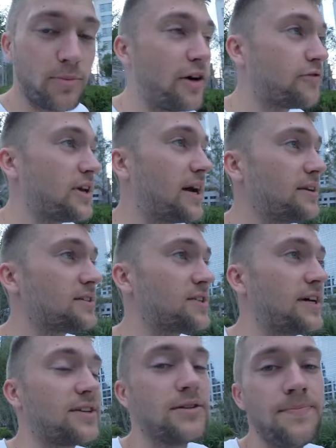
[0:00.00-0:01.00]
nochmal auf die andere
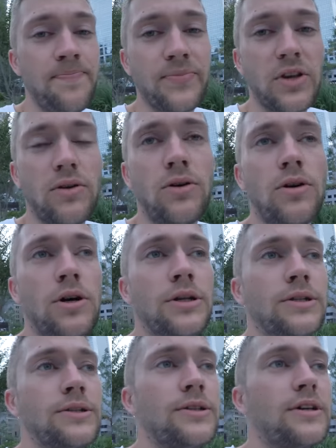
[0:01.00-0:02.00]
Seite
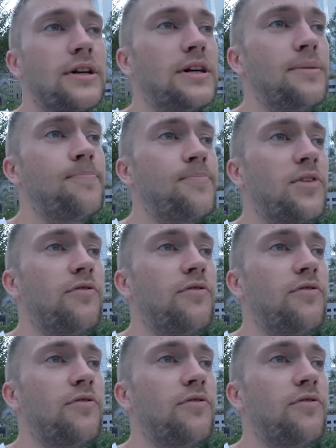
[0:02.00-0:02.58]
und ähm,